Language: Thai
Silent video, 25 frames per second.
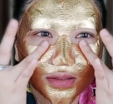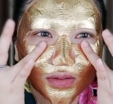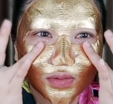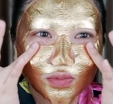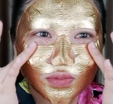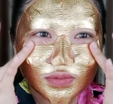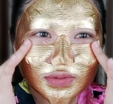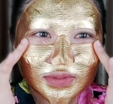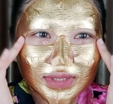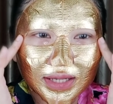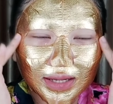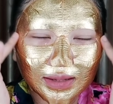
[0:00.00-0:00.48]
อายุ
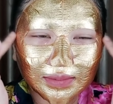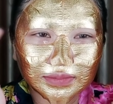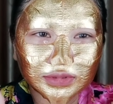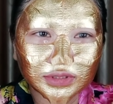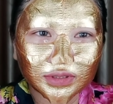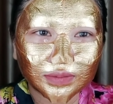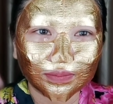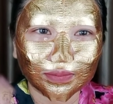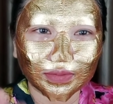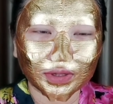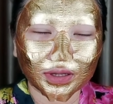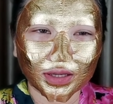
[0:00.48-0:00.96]

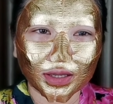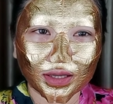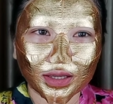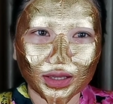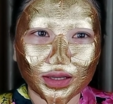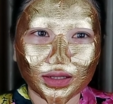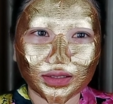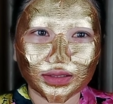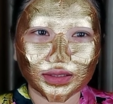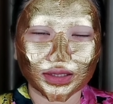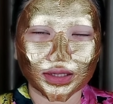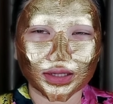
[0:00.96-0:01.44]

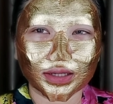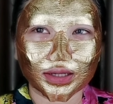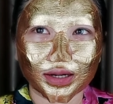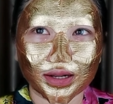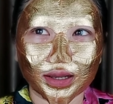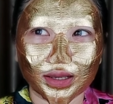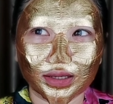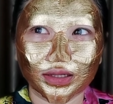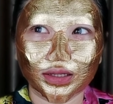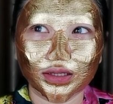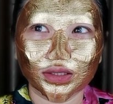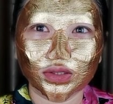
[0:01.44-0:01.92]
35 หรือใคร
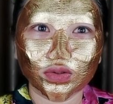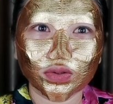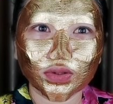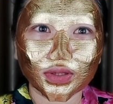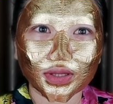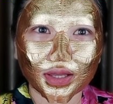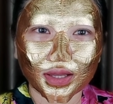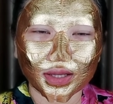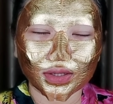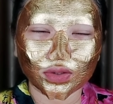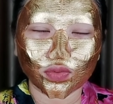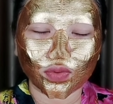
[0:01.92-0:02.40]
ที่ต้อง
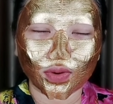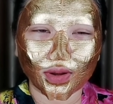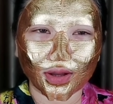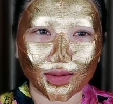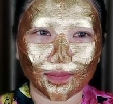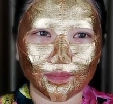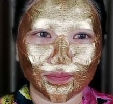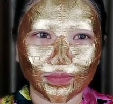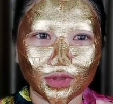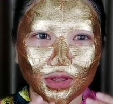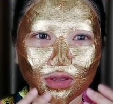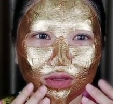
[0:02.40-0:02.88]
การความ
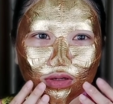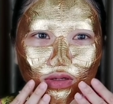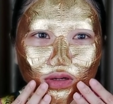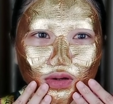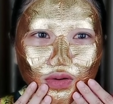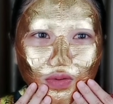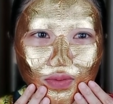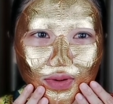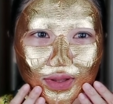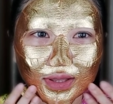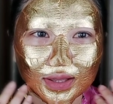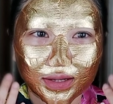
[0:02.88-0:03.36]
ในเรื่อง
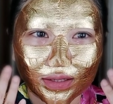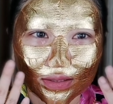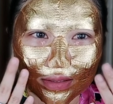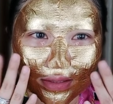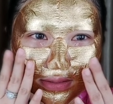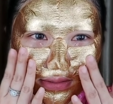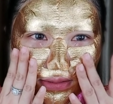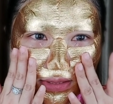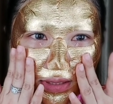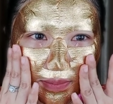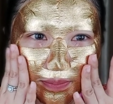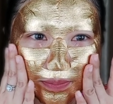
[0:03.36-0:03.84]
ของการก
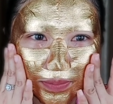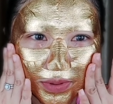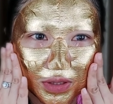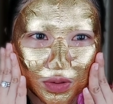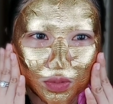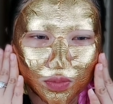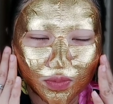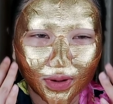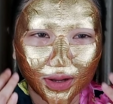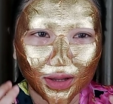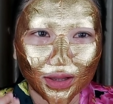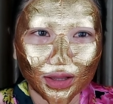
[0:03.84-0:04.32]
ระชับผิ
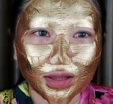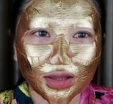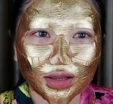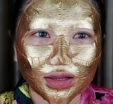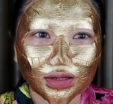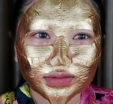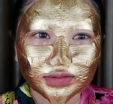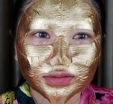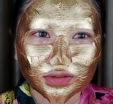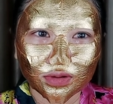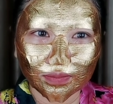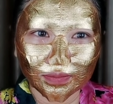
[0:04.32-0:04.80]
วอะ
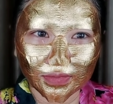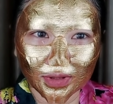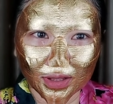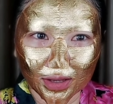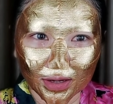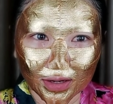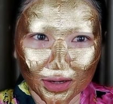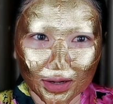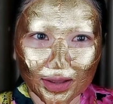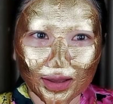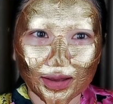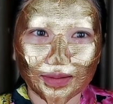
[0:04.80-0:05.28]
ส้มแนะ
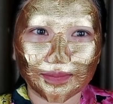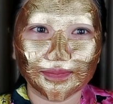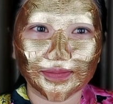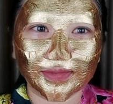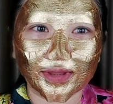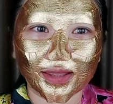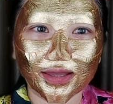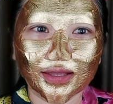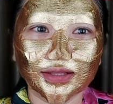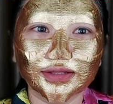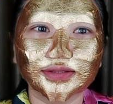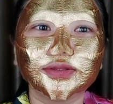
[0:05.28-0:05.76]
นำ
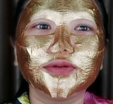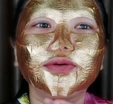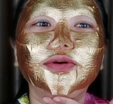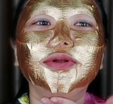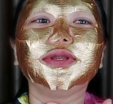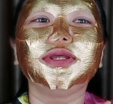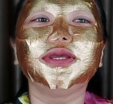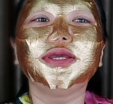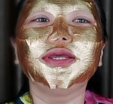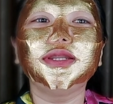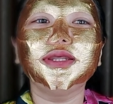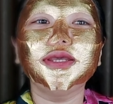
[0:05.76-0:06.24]
นะ ตัว
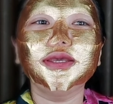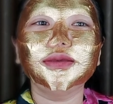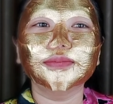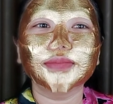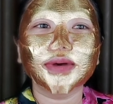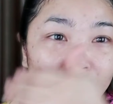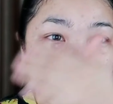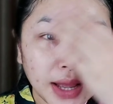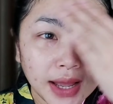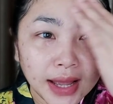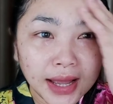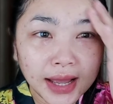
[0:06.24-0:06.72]
นี้ดี
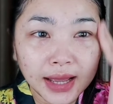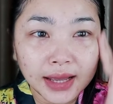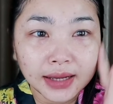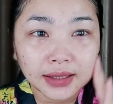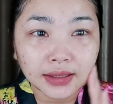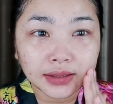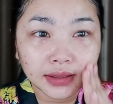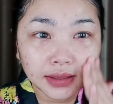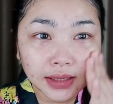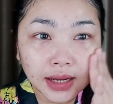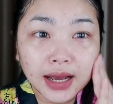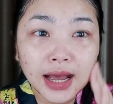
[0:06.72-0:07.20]
มาก
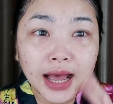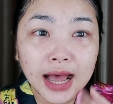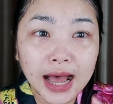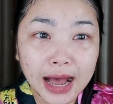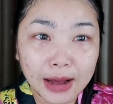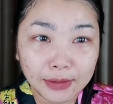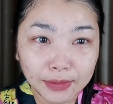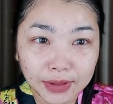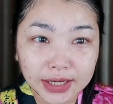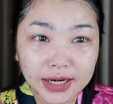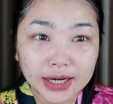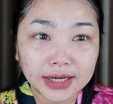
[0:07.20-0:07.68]
คือก็ขาว
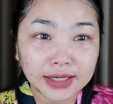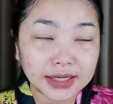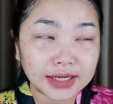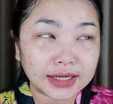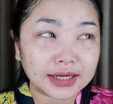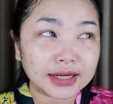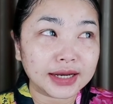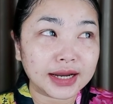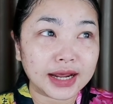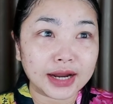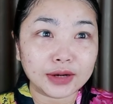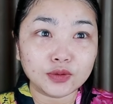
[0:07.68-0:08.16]
ในทันที
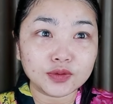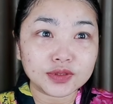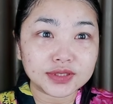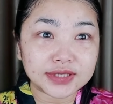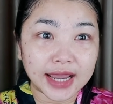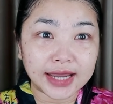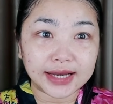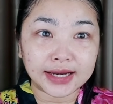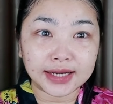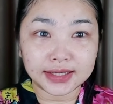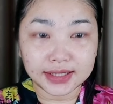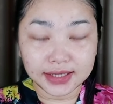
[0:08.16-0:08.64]
เลยนะ ดูใส
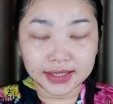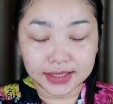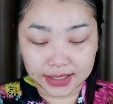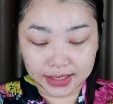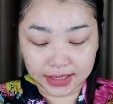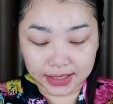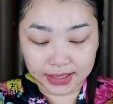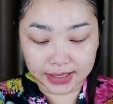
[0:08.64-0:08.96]
ในทันที